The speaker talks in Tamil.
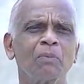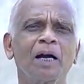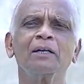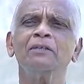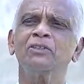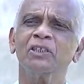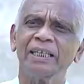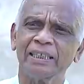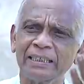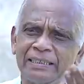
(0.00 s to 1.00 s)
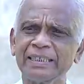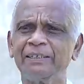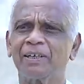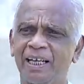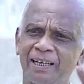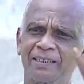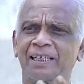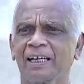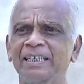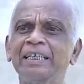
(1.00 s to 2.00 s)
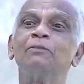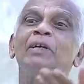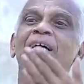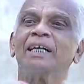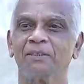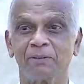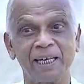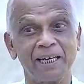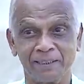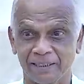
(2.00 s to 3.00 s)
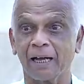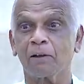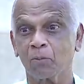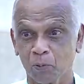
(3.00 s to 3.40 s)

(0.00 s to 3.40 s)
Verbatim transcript: மகிழ்ச்சியாக எற்றி விளையாண்டுச்சான் நீர் விளையாட்டு விளையாடிச்சான்